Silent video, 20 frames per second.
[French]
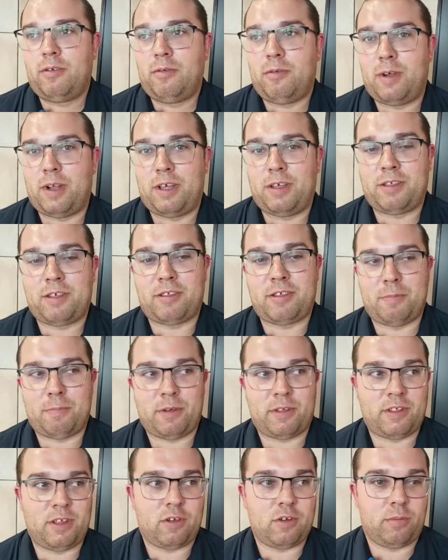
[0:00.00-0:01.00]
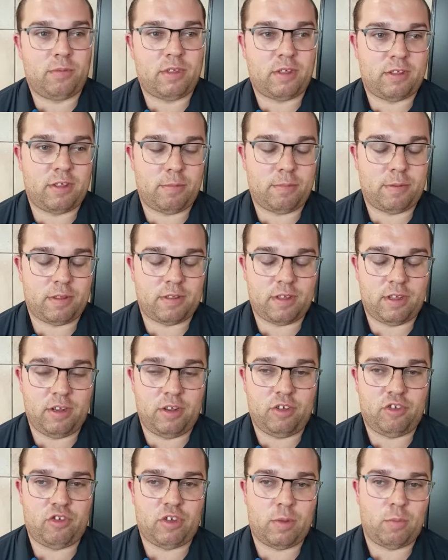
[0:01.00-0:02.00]
Voilà, ça s'est passé comme ça s'est passé.
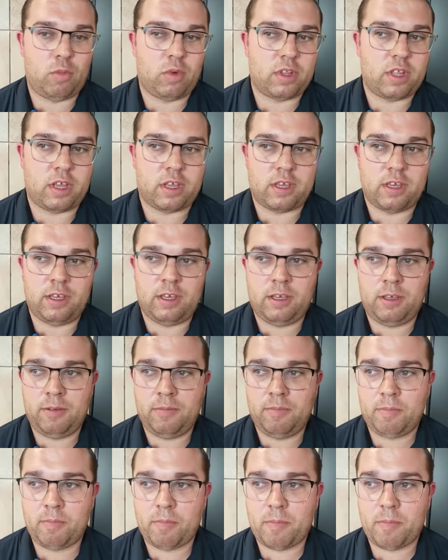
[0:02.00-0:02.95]
Les chiens m'ont attaqué.